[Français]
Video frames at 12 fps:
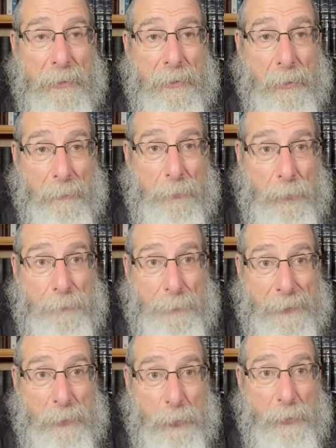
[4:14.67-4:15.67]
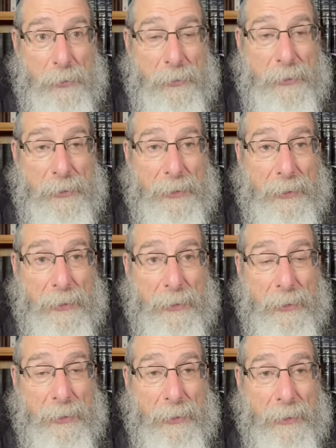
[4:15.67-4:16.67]
Comme Passouk de dire,
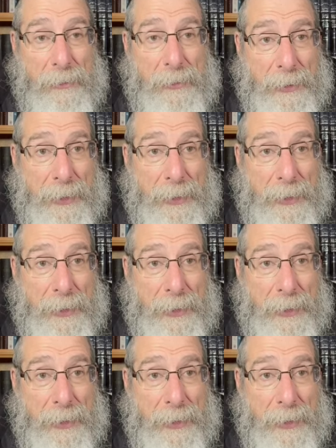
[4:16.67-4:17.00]
c'est